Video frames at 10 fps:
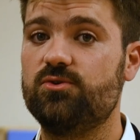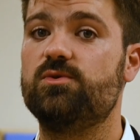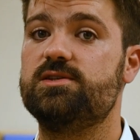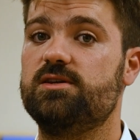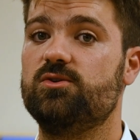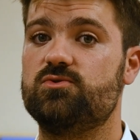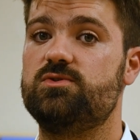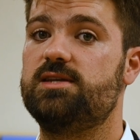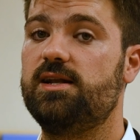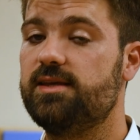de loisirs, dans
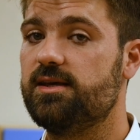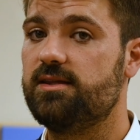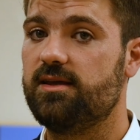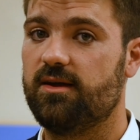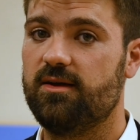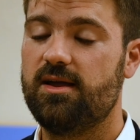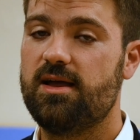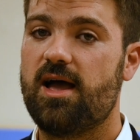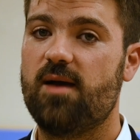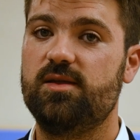une salle qui a été
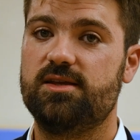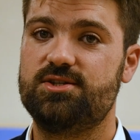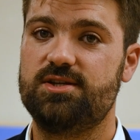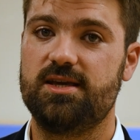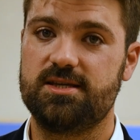aménagée